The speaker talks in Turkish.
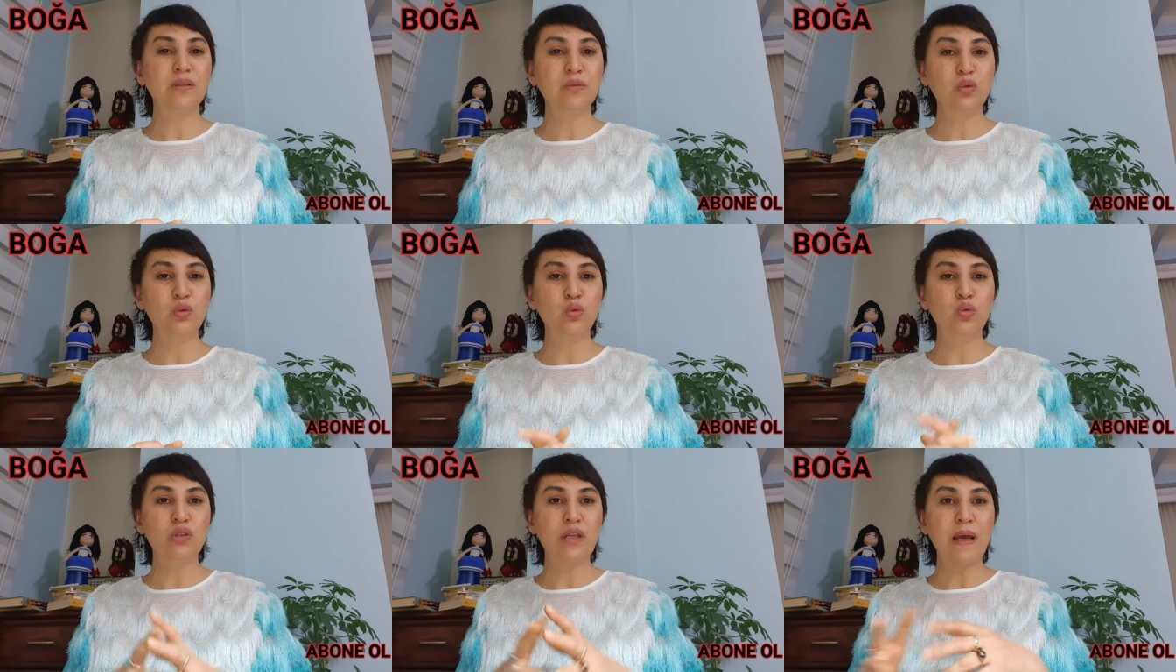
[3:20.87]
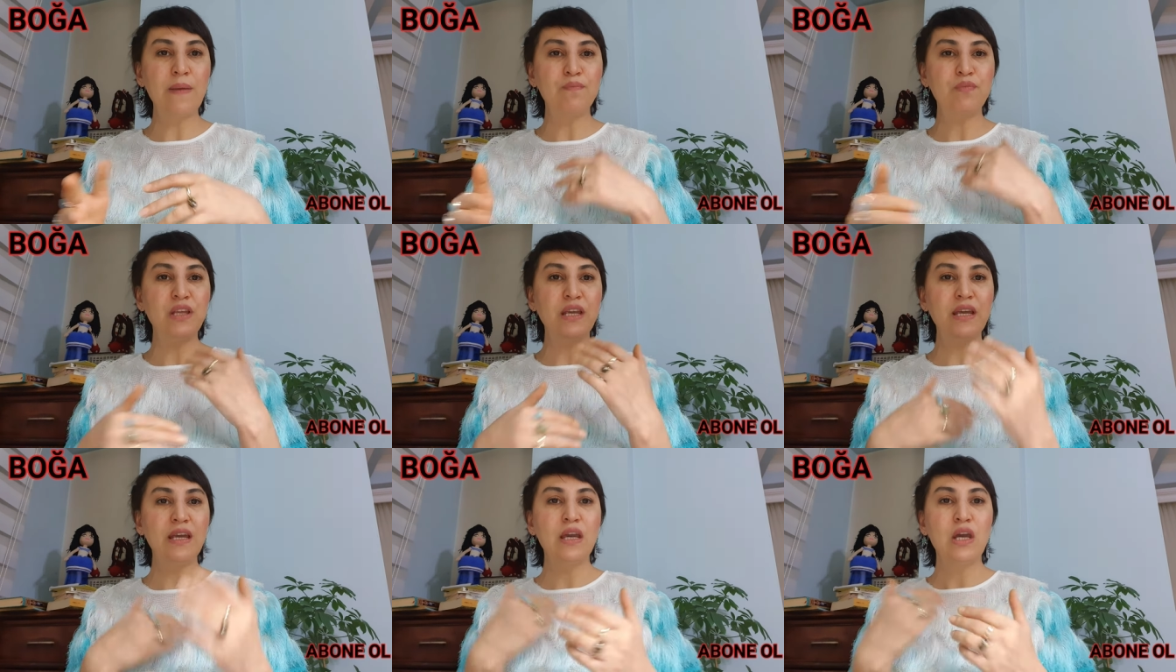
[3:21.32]

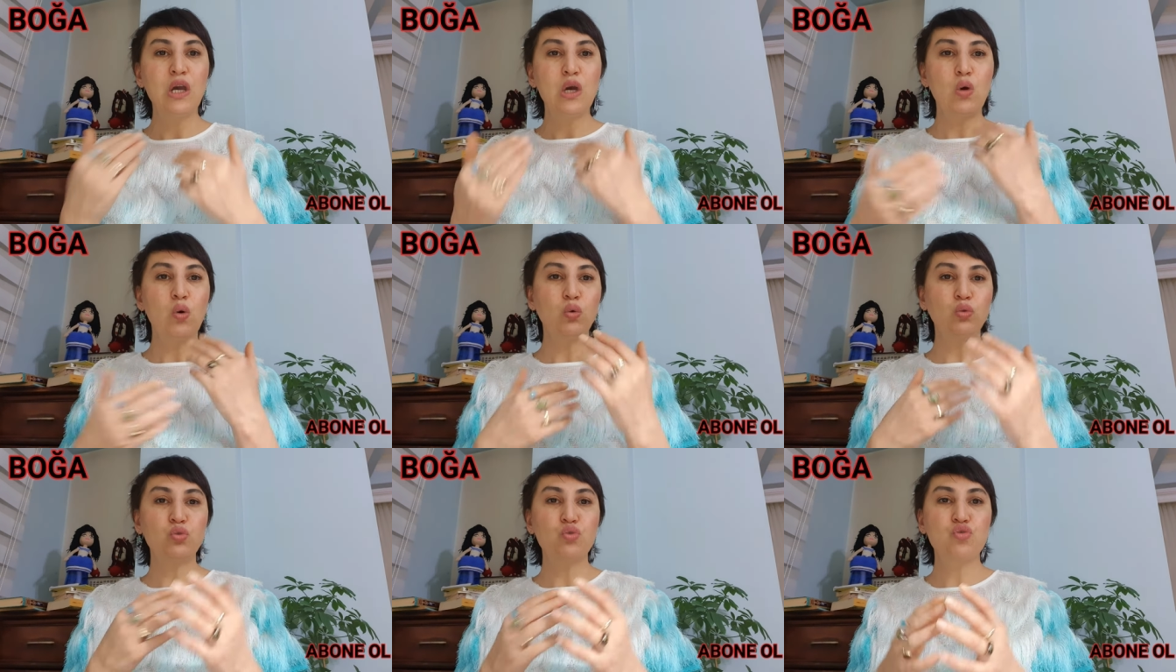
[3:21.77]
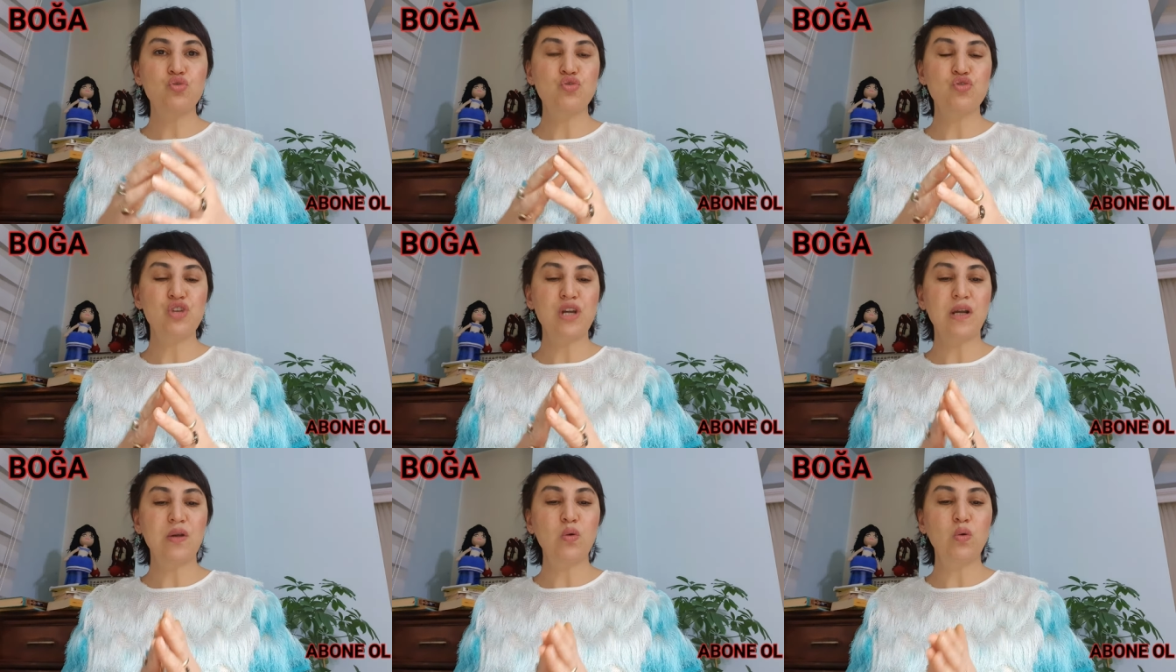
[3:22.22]
gündemde
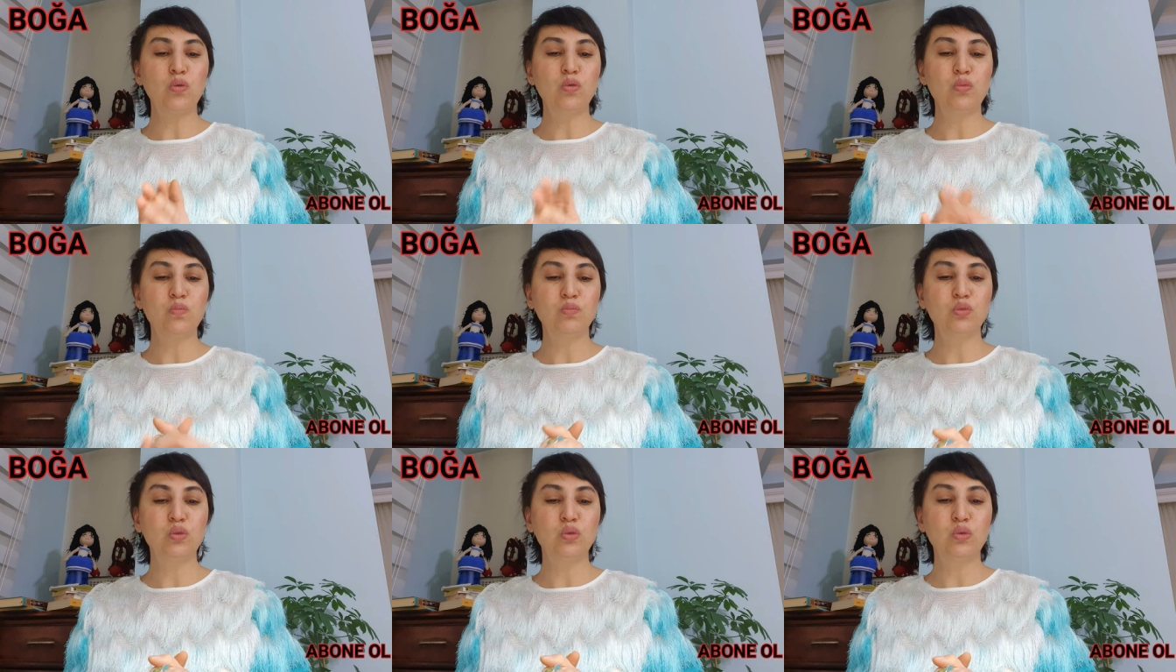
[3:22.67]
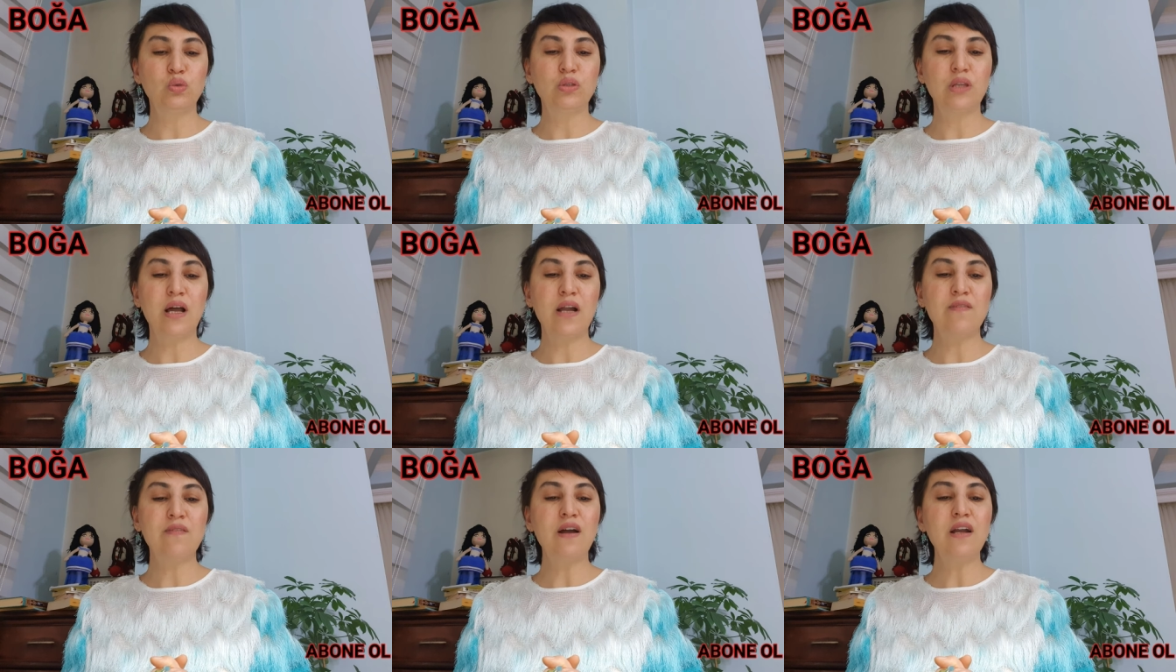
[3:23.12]
oluşacak
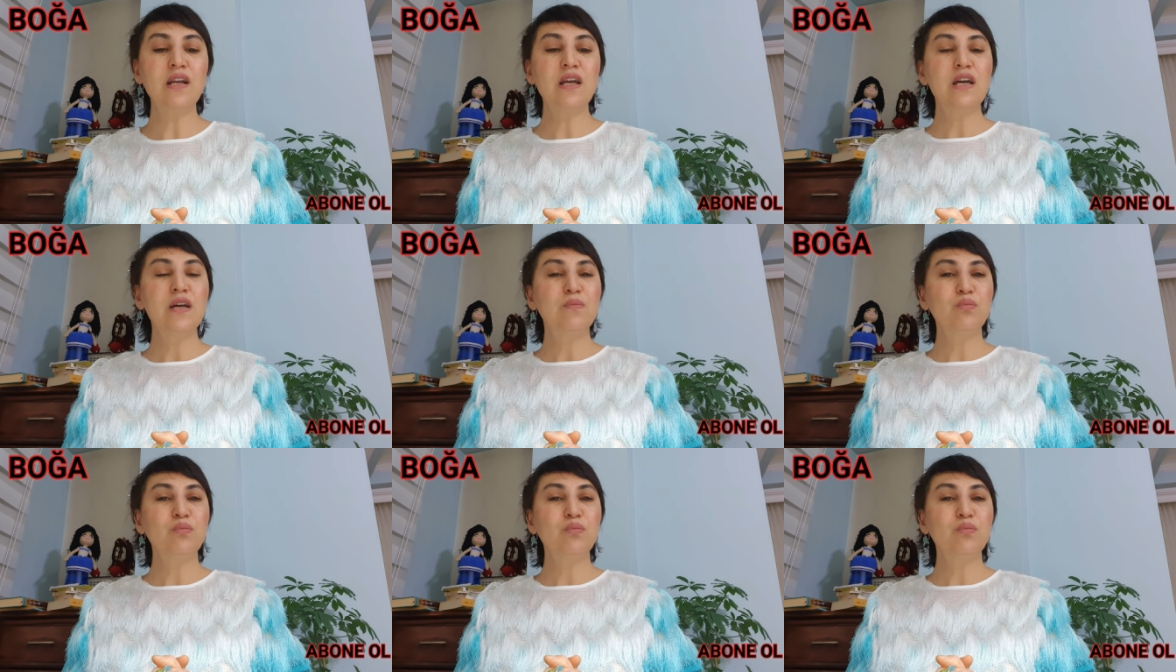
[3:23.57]
olumluluklar var.